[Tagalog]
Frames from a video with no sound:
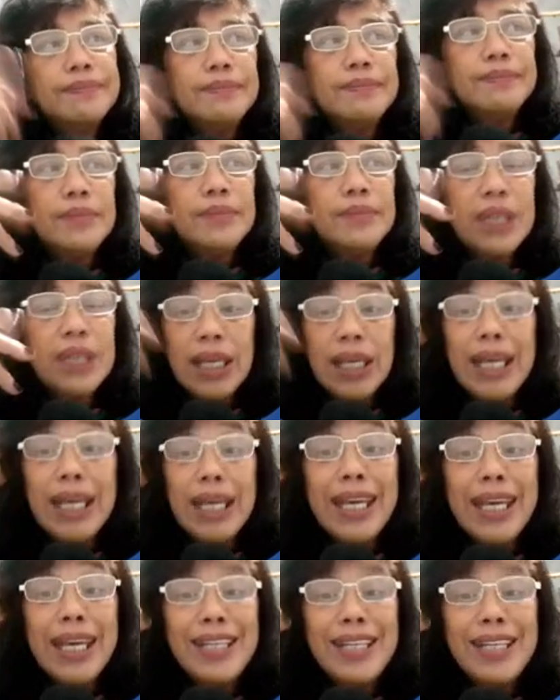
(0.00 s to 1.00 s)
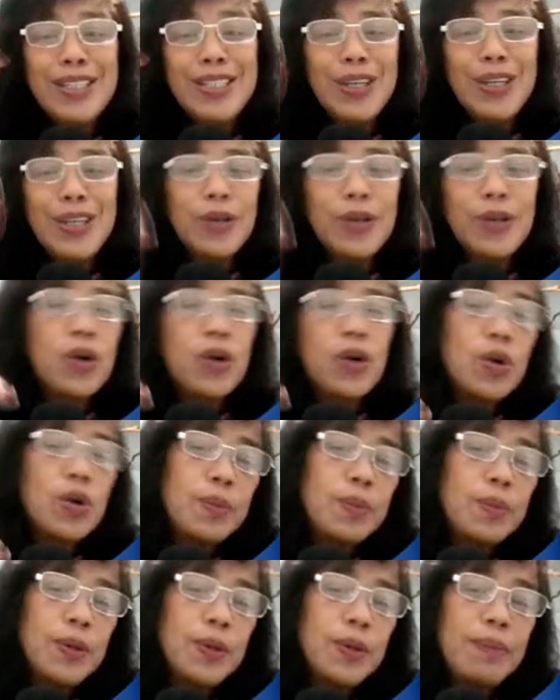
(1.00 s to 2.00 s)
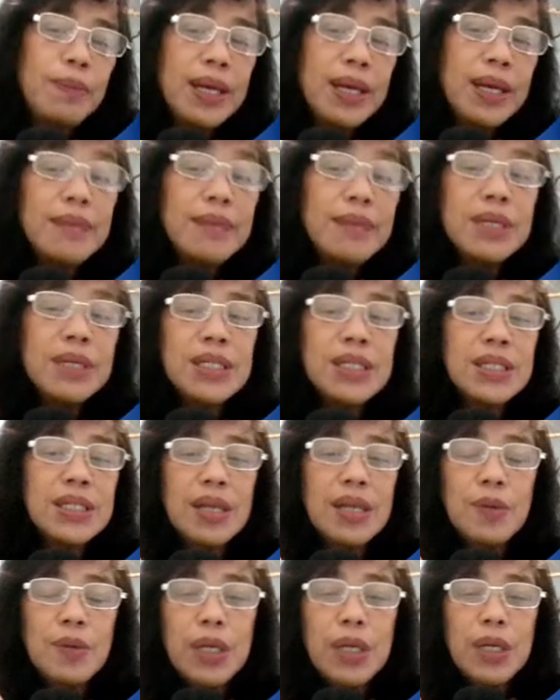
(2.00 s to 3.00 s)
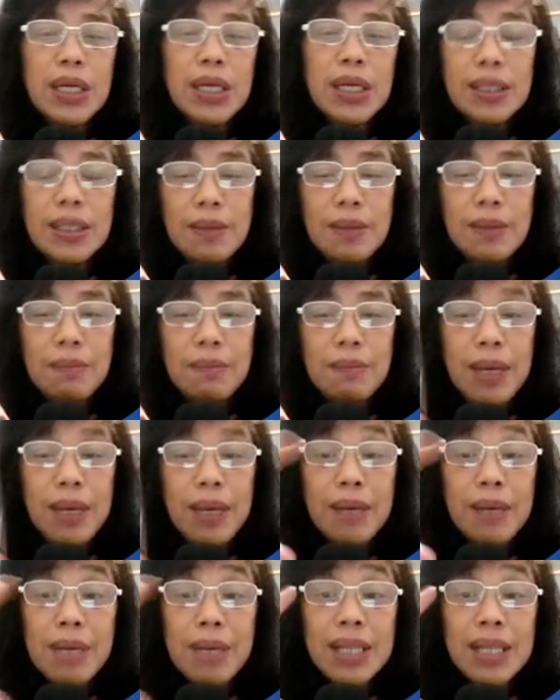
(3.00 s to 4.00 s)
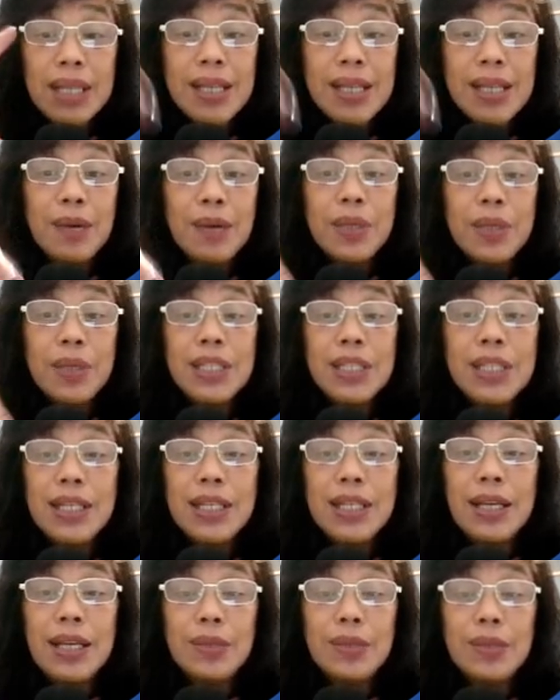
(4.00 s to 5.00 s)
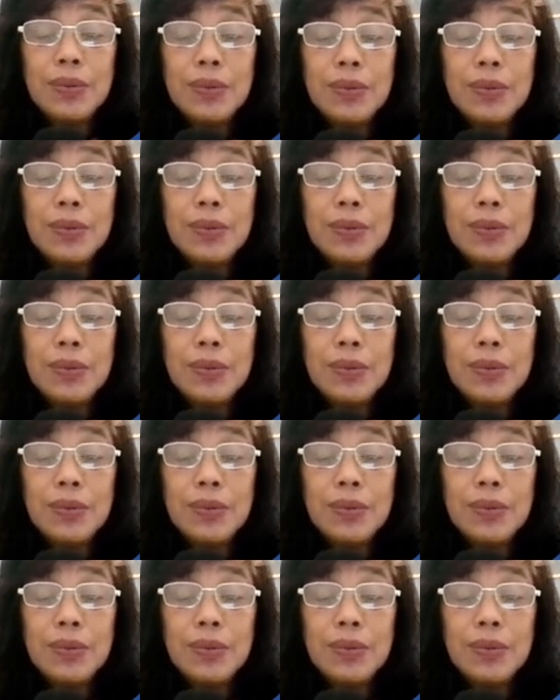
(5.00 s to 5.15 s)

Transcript: nag-engage na yung couple, parang mag-asawa na, parang mag-asawa na sila, no?